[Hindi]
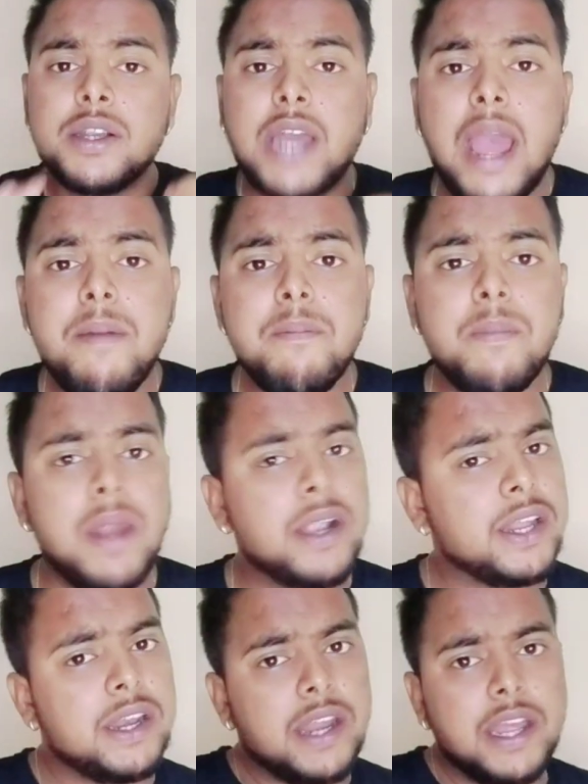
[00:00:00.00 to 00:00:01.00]
टाइम
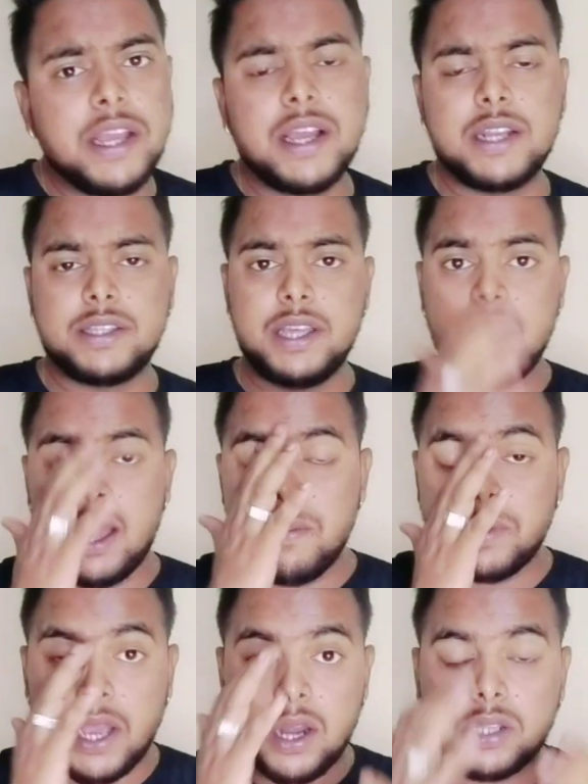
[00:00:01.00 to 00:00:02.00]
मेंटेन नहीं करते
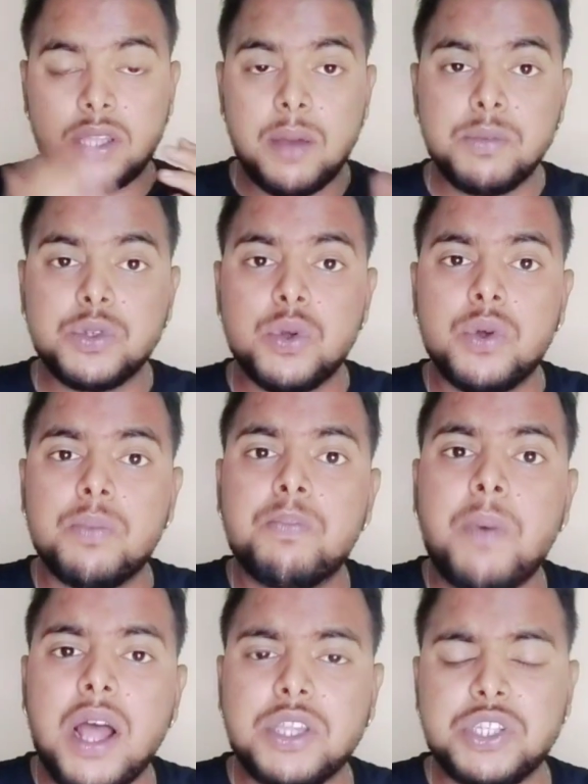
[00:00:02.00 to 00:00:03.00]
हम क्या करते हम जो
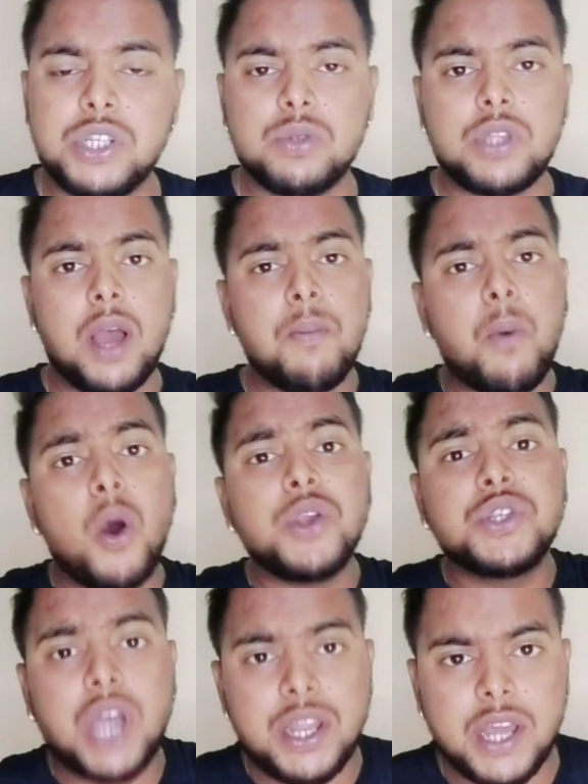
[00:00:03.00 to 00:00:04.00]
बातचीत होता है हम
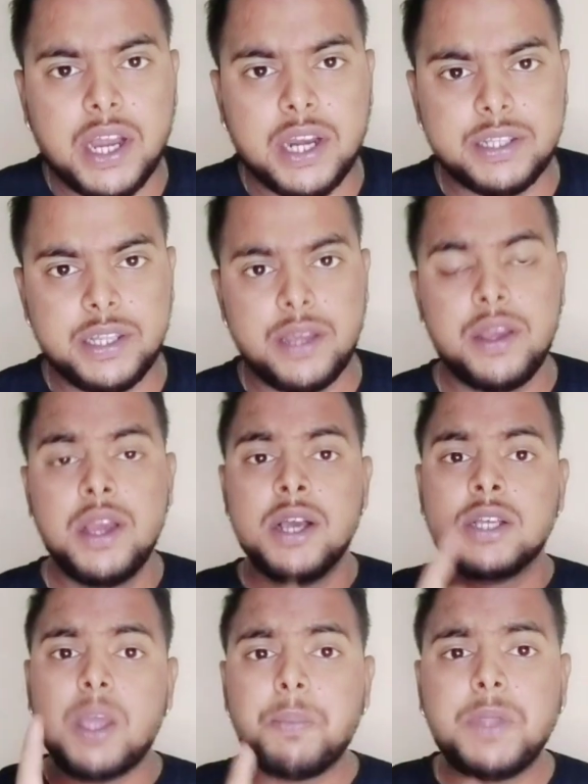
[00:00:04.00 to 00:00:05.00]
बहुत ज़्यादा करते हैं
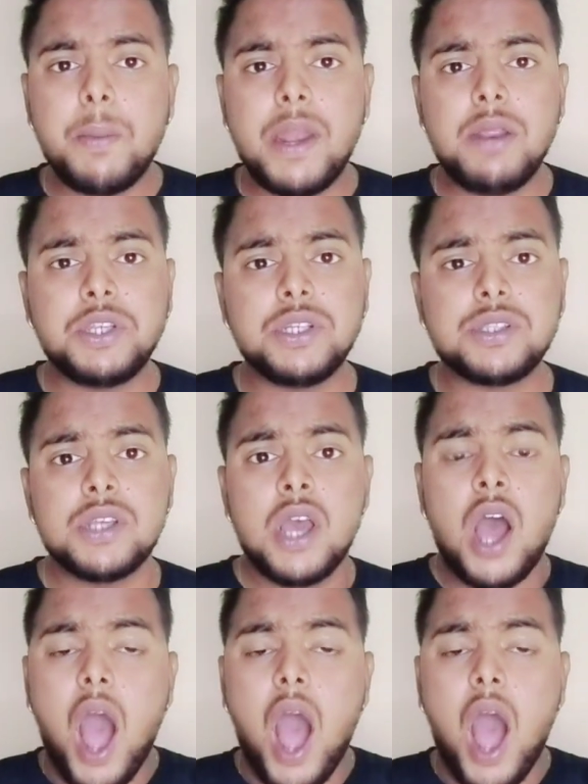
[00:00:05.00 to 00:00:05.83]
सबसे पहले चीज़